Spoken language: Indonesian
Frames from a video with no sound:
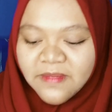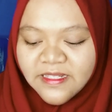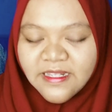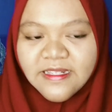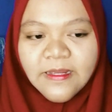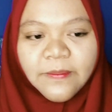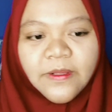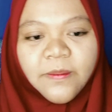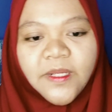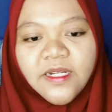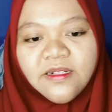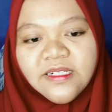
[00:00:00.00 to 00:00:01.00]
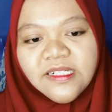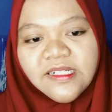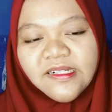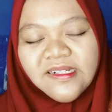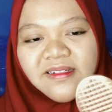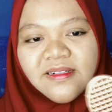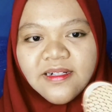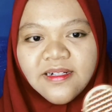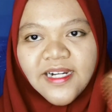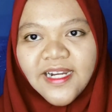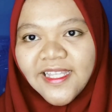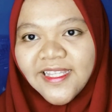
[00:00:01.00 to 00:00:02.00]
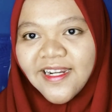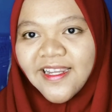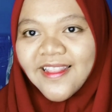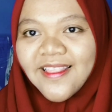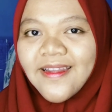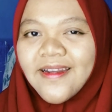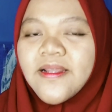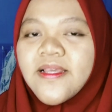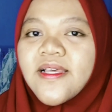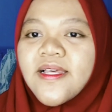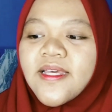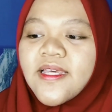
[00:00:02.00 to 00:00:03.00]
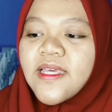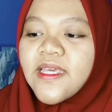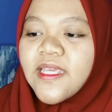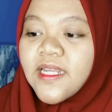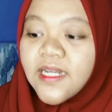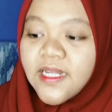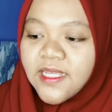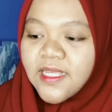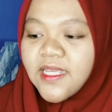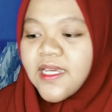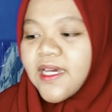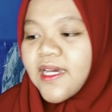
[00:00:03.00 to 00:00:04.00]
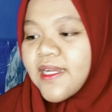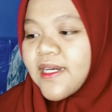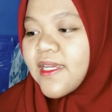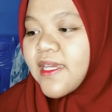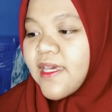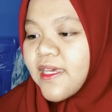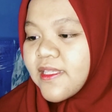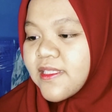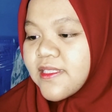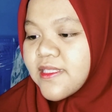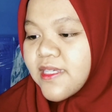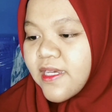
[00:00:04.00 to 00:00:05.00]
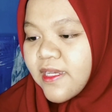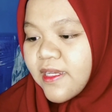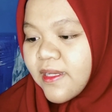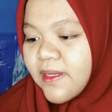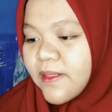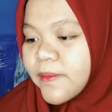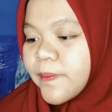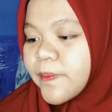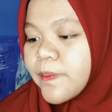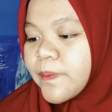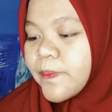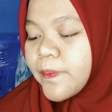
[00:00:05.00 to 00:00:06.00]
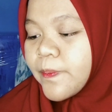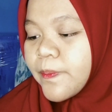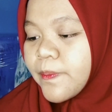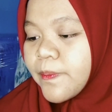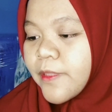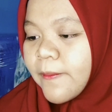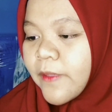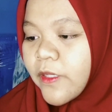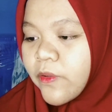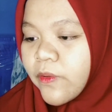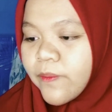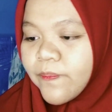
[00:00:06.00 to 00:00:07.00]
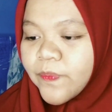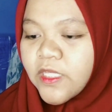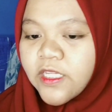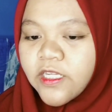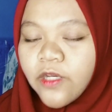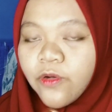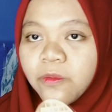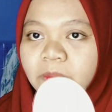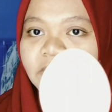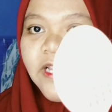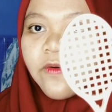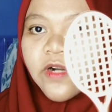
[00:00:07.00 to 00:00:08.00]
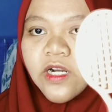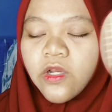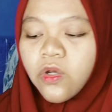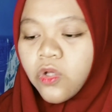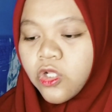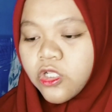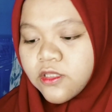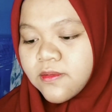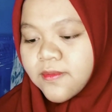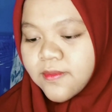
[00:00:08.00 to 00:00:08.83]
bisa sambil main raket-raketan ini harganya berapa ya ini aku beli yang warna gold